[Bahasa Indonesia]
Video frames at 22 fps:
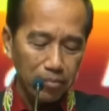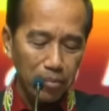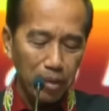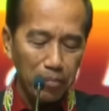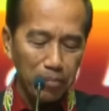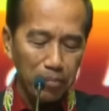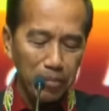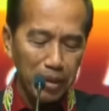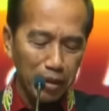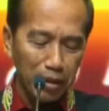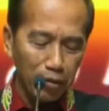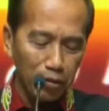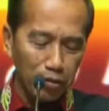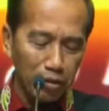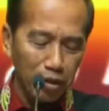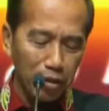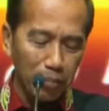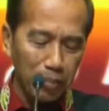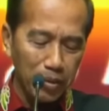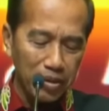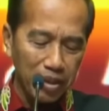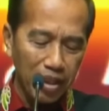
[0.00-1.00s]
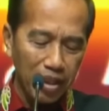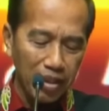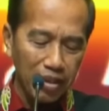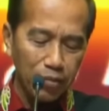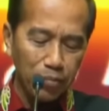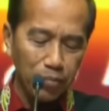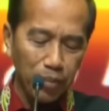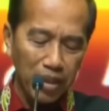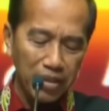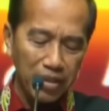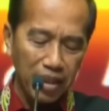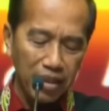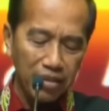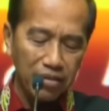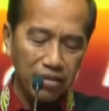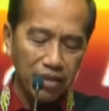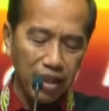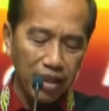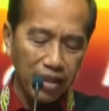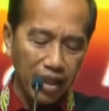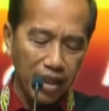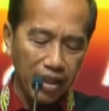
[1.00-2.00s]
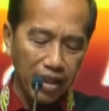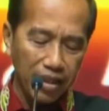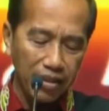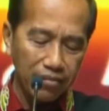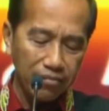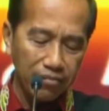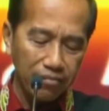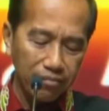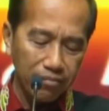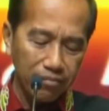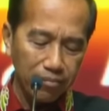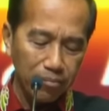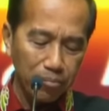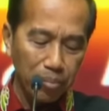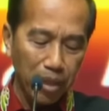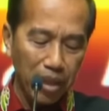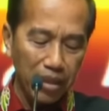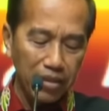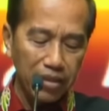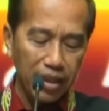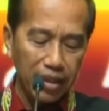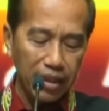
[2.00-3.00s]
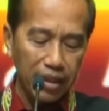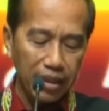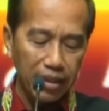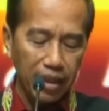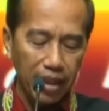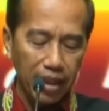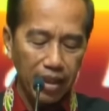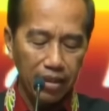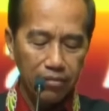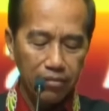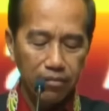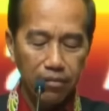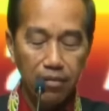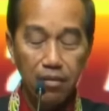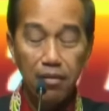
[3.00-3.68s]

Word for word: Pemilu terbesar sepanjang sejarah bangsa kita.